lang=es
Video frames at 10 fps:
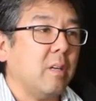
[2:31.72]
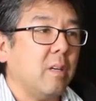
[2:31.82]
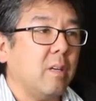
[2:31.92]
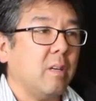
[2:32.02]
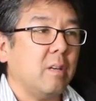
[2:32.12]

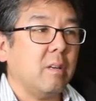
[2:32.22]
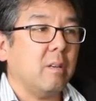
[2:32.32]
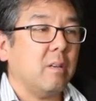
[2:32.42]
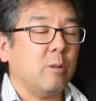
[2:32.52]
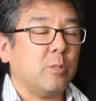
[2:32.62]
eh,
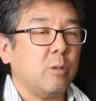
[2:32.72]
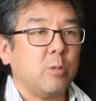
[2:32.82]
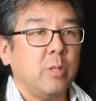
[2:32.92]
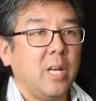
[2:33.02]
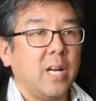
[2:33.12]
los
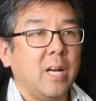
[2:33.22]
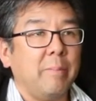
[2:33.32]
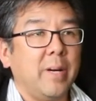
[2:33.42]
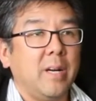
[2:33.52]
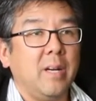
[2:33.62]
autos de la
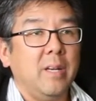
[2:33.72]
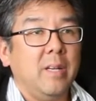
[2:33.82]
gama